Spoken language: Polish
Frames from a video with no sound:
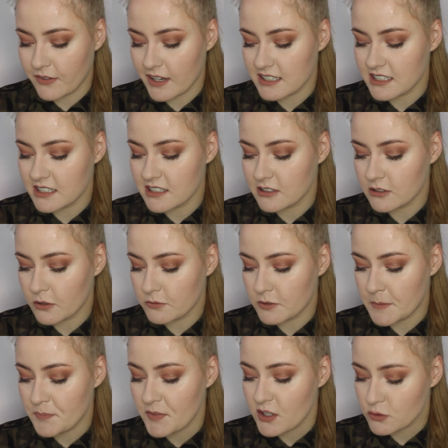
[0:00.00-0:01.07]
kwas
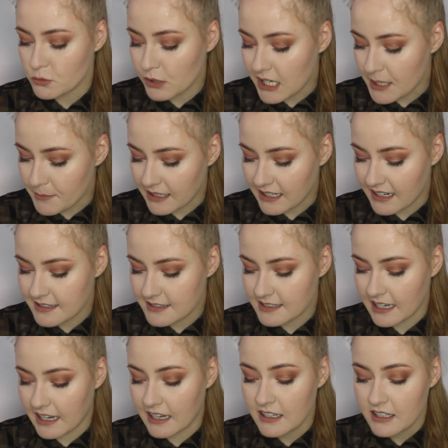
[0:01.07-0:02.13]
cytrynowy, sól
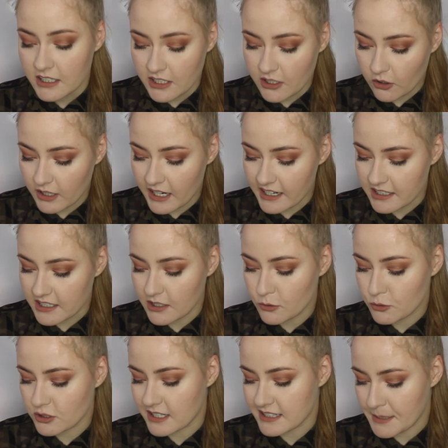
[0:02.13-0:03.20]
himalajska i olejki
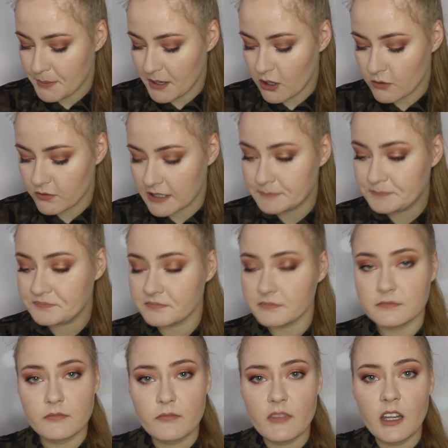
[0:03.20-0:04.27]
różne zapachowe.
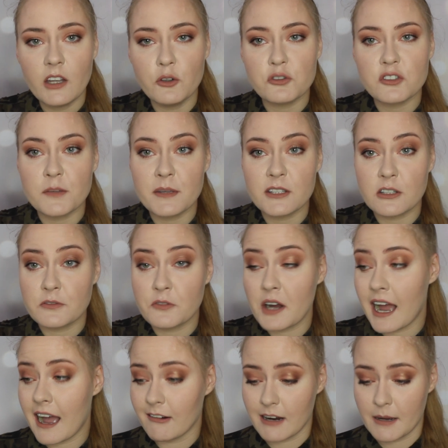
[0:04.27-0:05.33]
Już sobie to
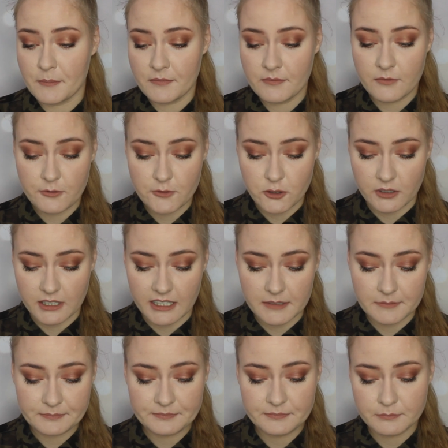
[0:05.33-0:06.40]
wąchałam
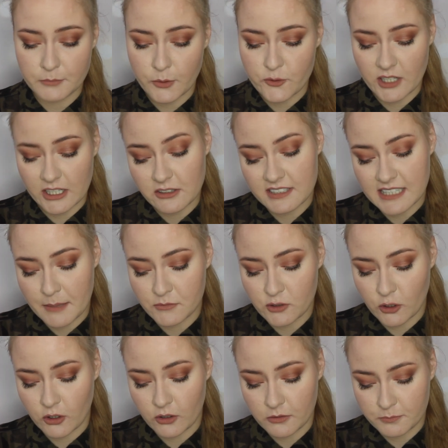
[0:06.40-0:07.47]
wczoraj, bo wczoraj dostałam
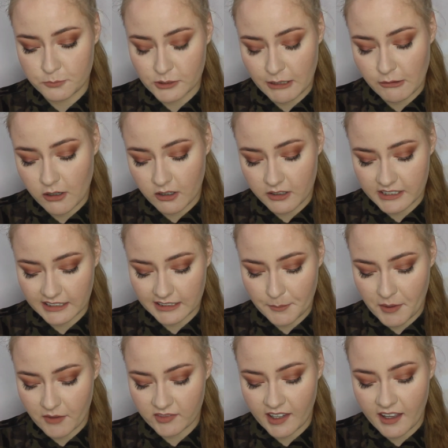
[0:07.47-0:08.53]
to pudełko i tak
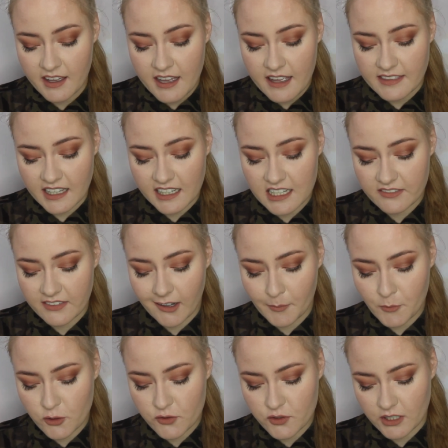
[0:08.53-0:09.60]
naprawdę
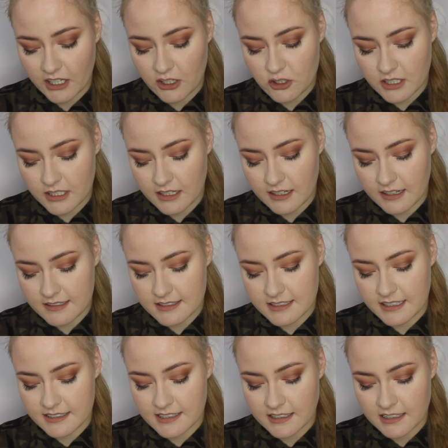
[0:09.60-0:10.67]
nagrywałam już wczoraj cztery
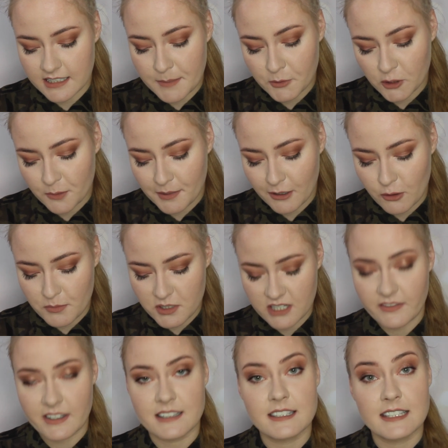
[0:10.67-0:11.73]
razy, niestety nie podobało mi
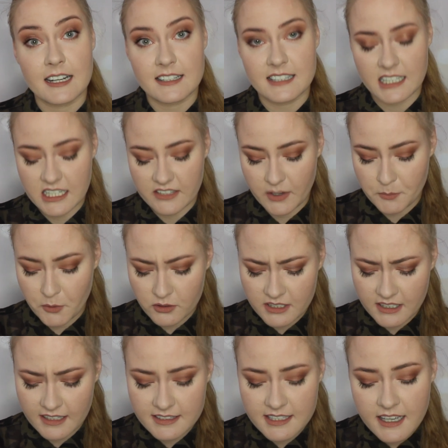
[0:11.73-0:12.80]
się, więc teraz nagrywam
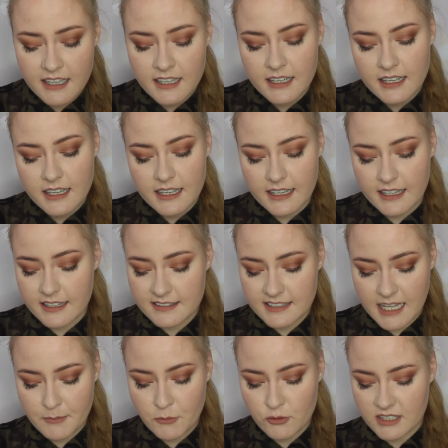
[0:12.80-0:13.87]
piąty raz. E,
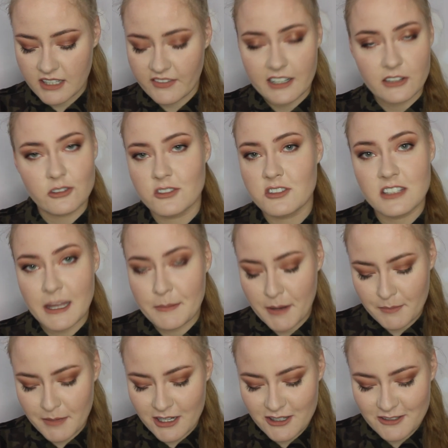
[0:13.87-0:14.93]
znam już zawartość na
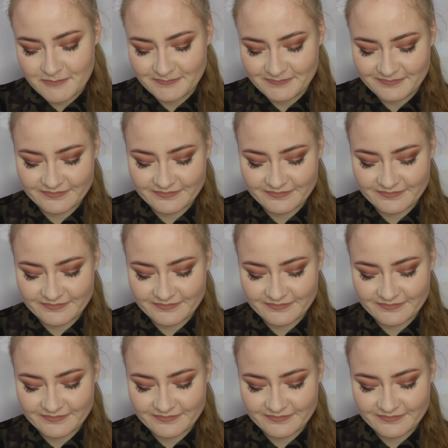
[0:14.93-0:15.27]
pamięć,